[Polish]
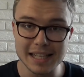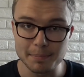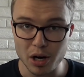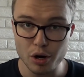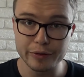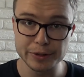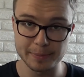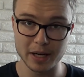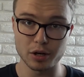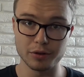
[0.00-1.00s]

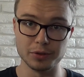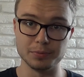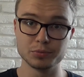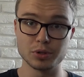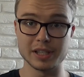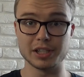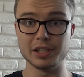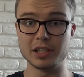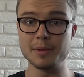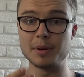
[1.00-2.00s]
zapachowo-smakowy, to znaczy
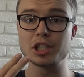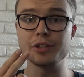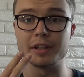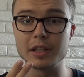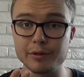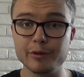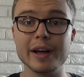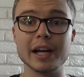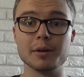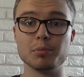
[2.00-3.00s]
jeżeli masz świetny węch,